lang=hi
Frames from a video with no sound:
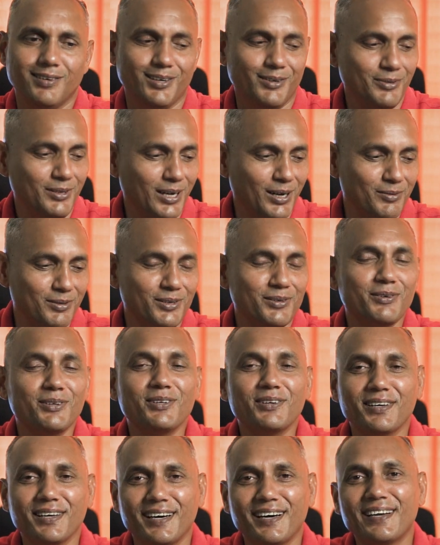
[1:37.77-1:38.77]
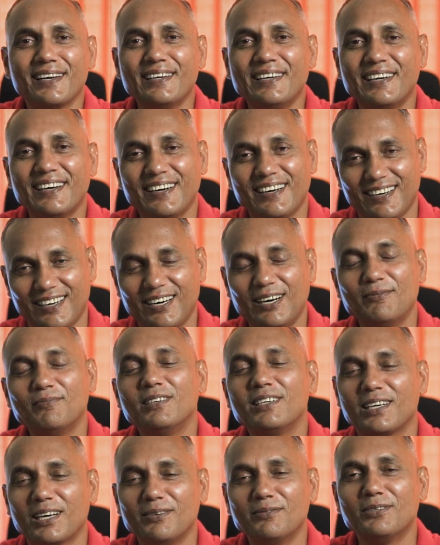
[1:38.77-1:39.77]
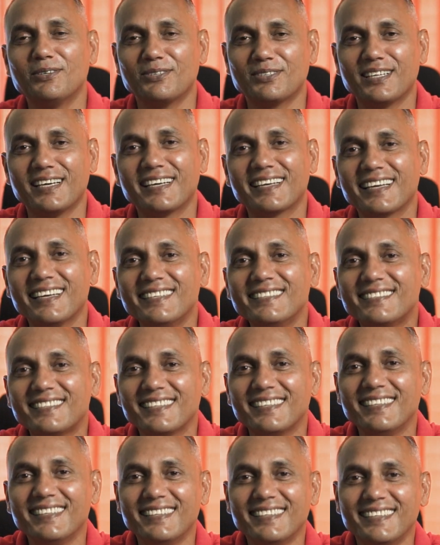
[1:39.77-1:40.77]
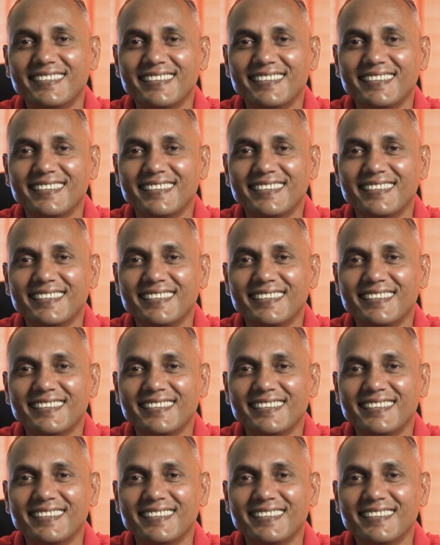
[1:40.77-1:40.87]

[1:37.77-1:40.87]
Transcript: अभी आलो बोलोगे अरे हाँ मेरा भी होता है कैंसिल